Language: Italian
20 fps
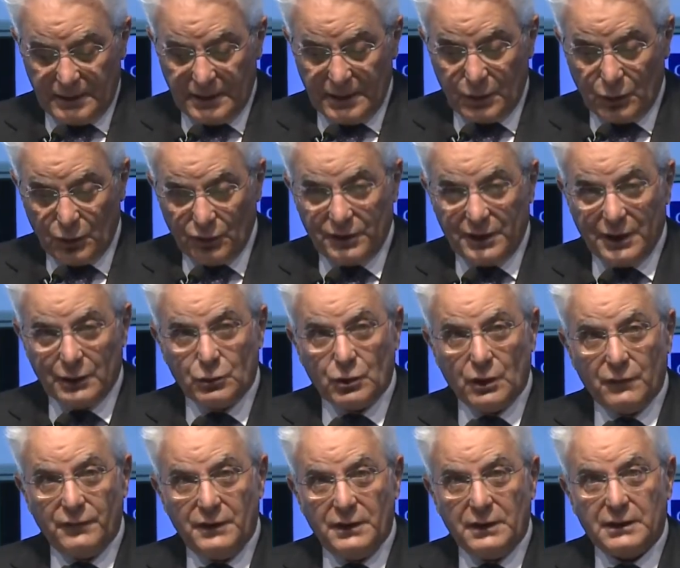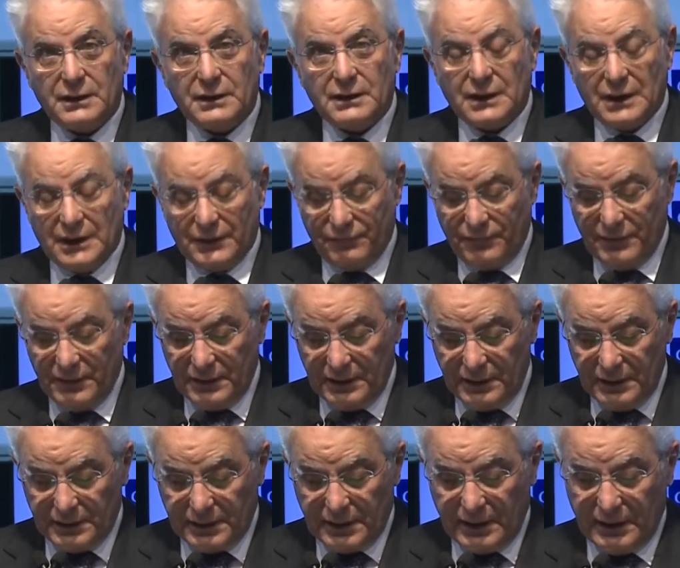che è costato la vita a
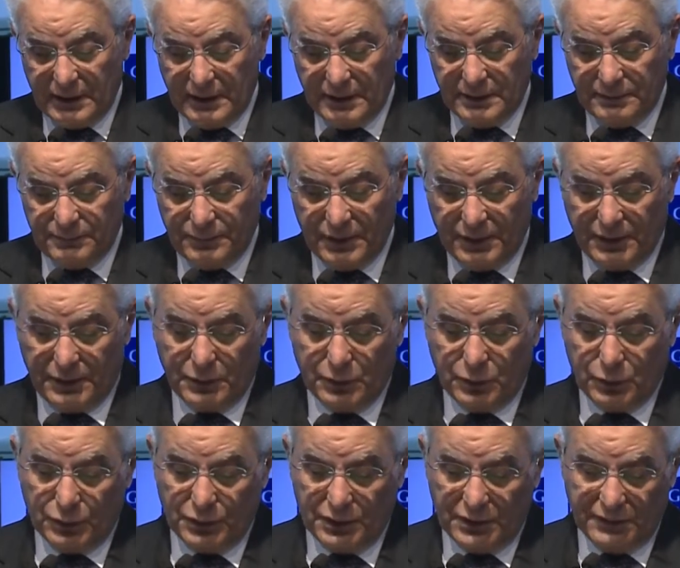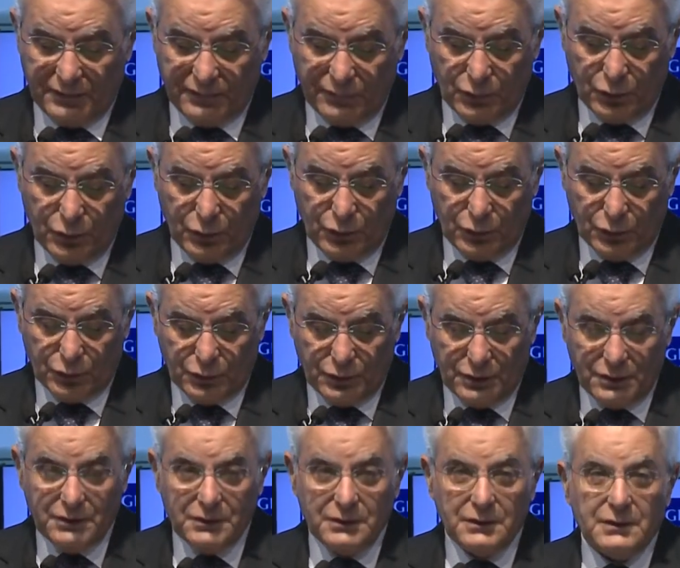23 persone,
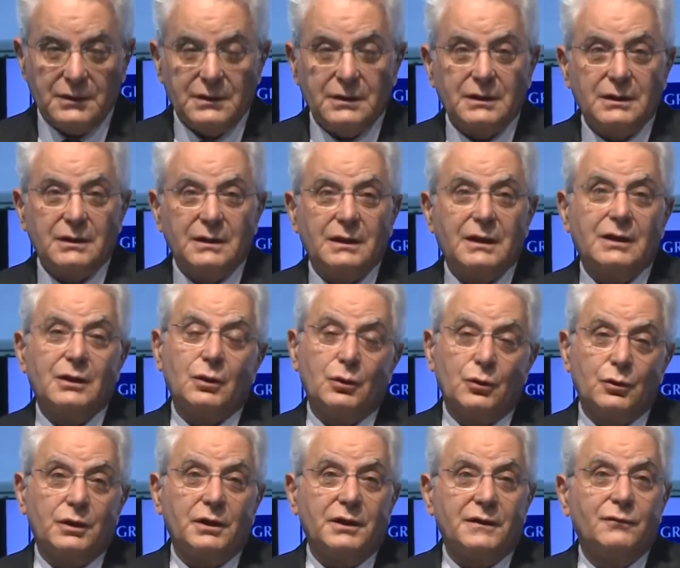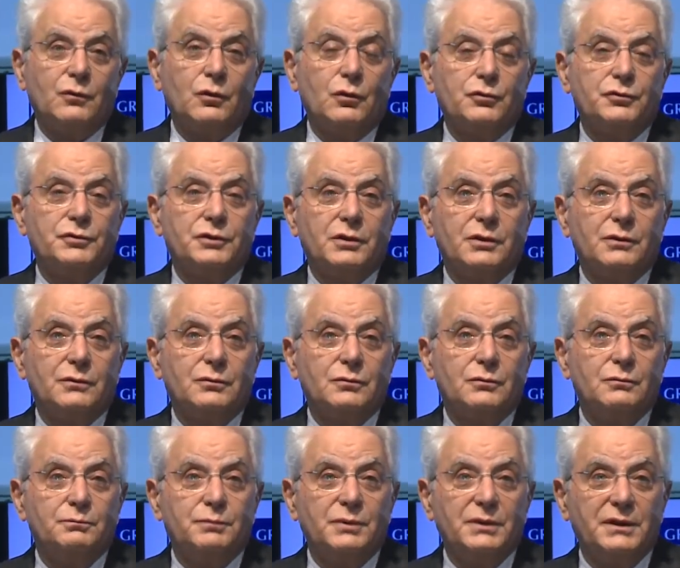voglio ancora rivolgere
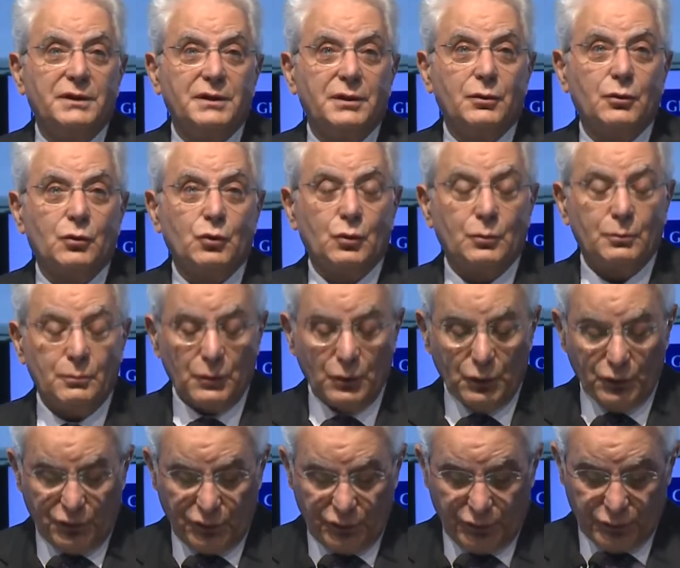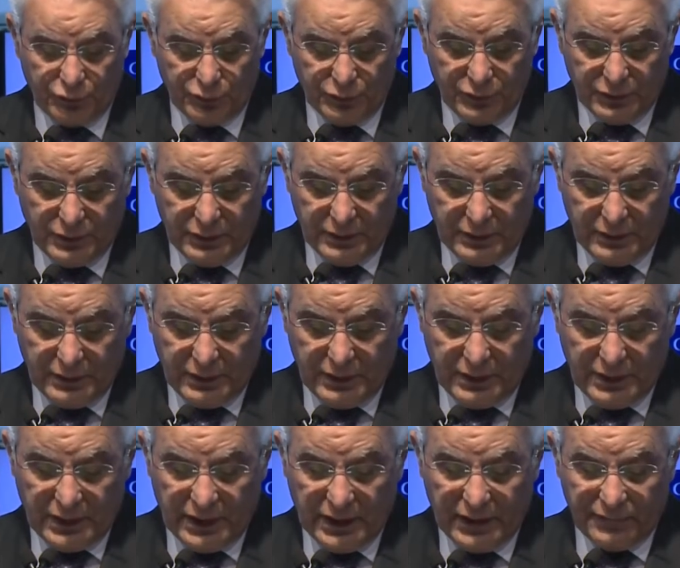un pensiero commosso
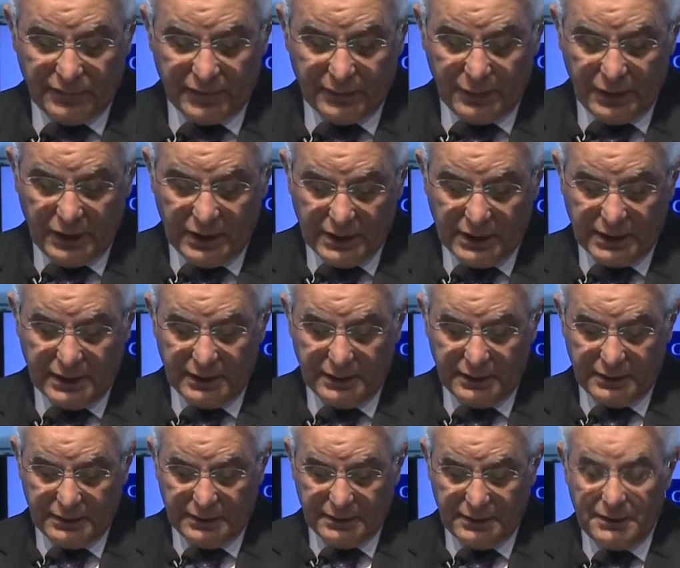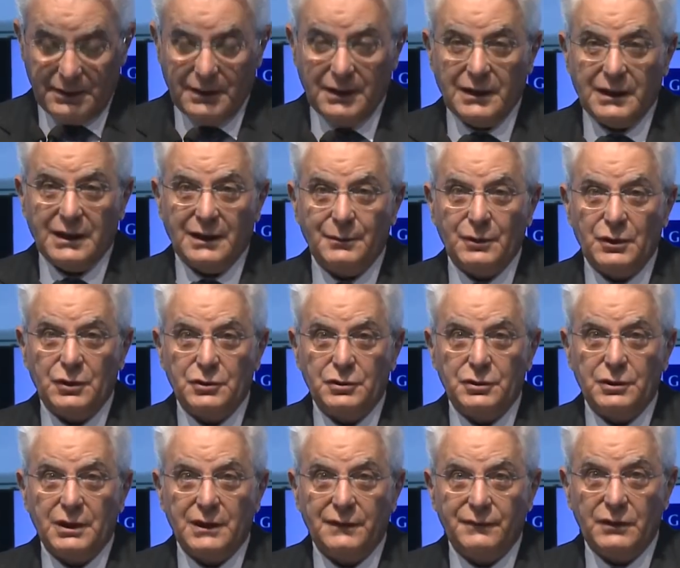ai familiari e agli amici
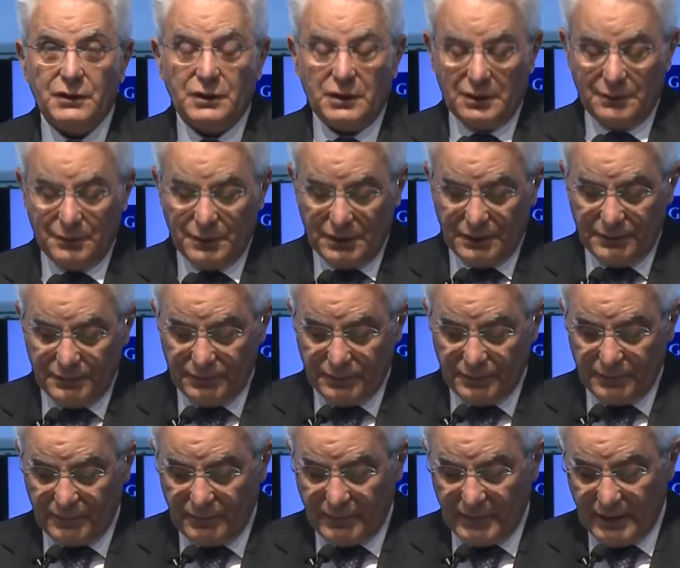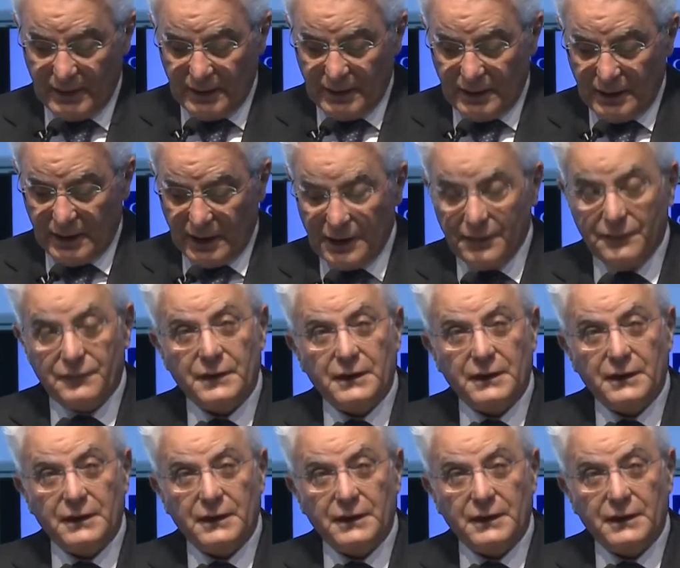delle vittime, ai